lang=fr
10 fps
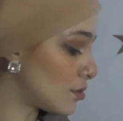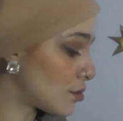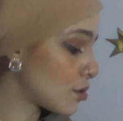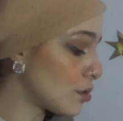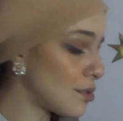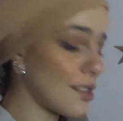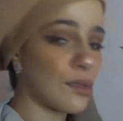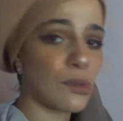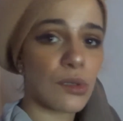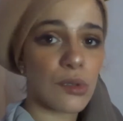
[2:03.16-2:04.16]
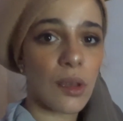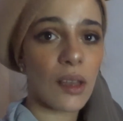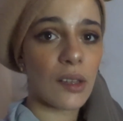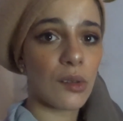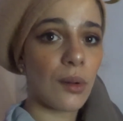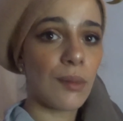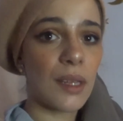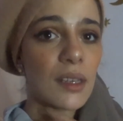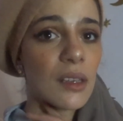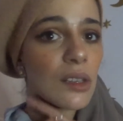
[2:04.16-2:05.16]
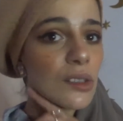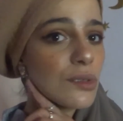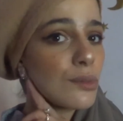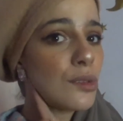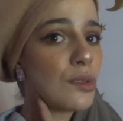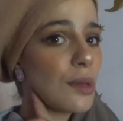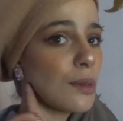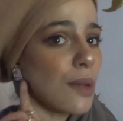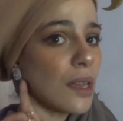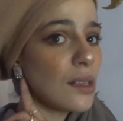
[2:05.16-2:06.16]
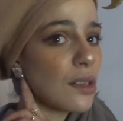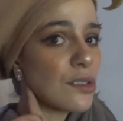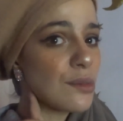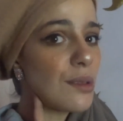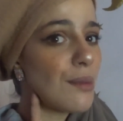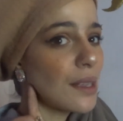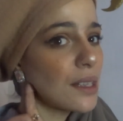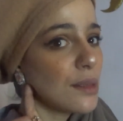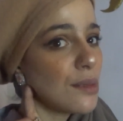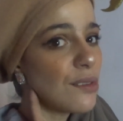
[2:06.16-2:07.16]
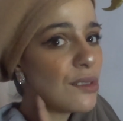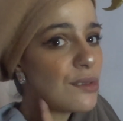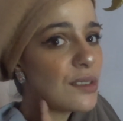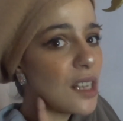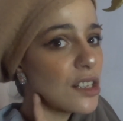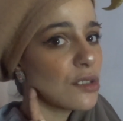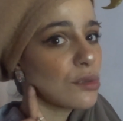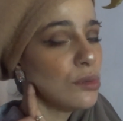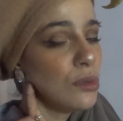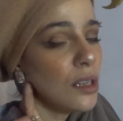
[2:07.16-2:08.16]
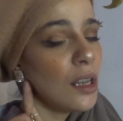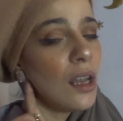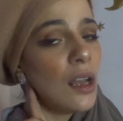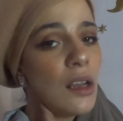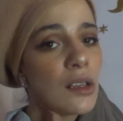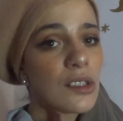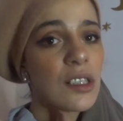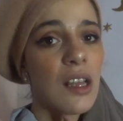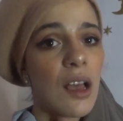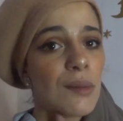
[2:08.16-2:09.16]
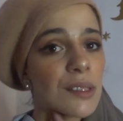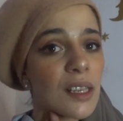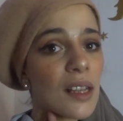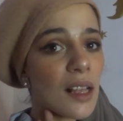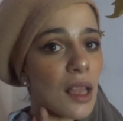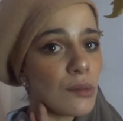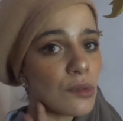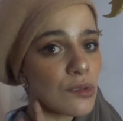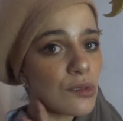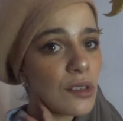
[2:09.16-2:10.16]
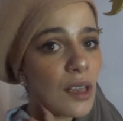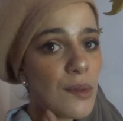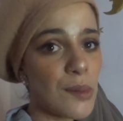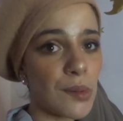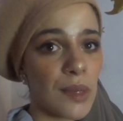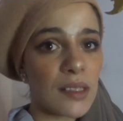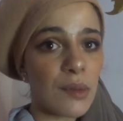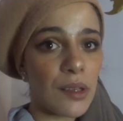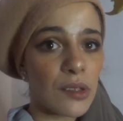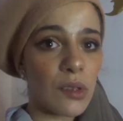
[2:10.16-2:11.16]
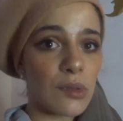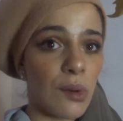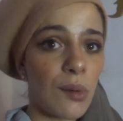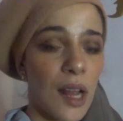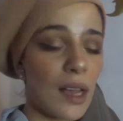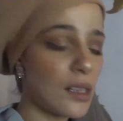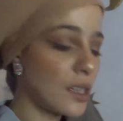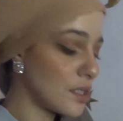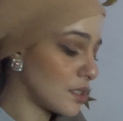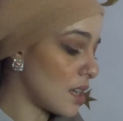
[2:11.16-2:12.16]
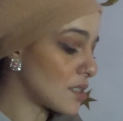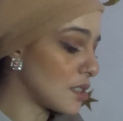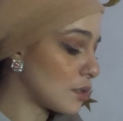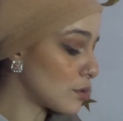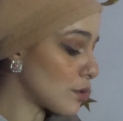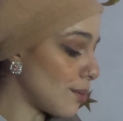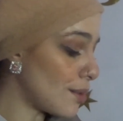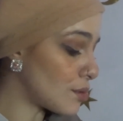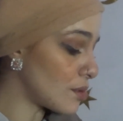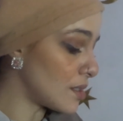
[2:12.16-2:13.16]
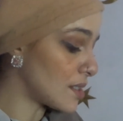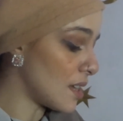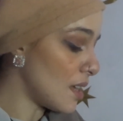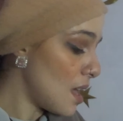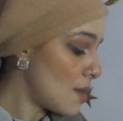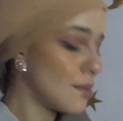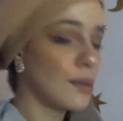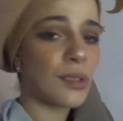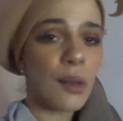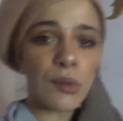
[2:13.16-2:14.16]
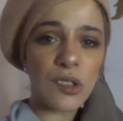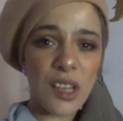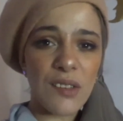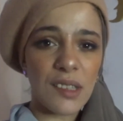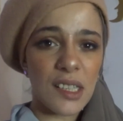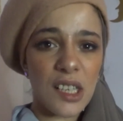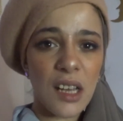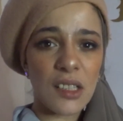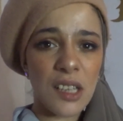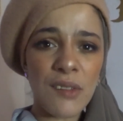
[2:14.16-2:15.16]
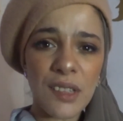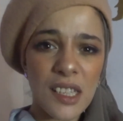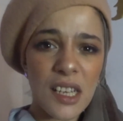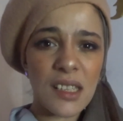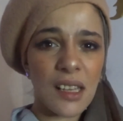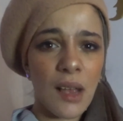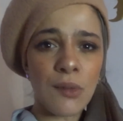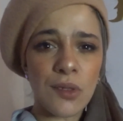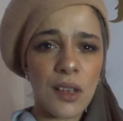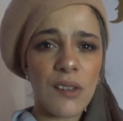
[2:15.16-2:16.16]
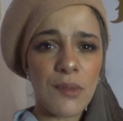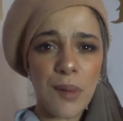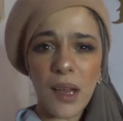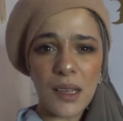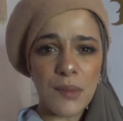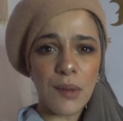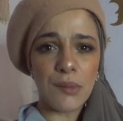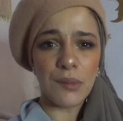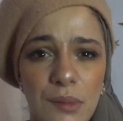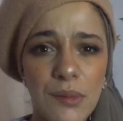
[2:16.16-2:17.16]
on tune, de toute façon ce soir et demain matin quand je vais me préparer, quand je vais me démaquiller, me laver le visage et tout, je la mettrai la crème donc je vous donnerai mes premières impressions à ce moment-là. Là je l'ai toujours pas utilisée, mais il me semble que je l'avais déjà, je l'avais déjà cette crème, je vous en avais parlé même.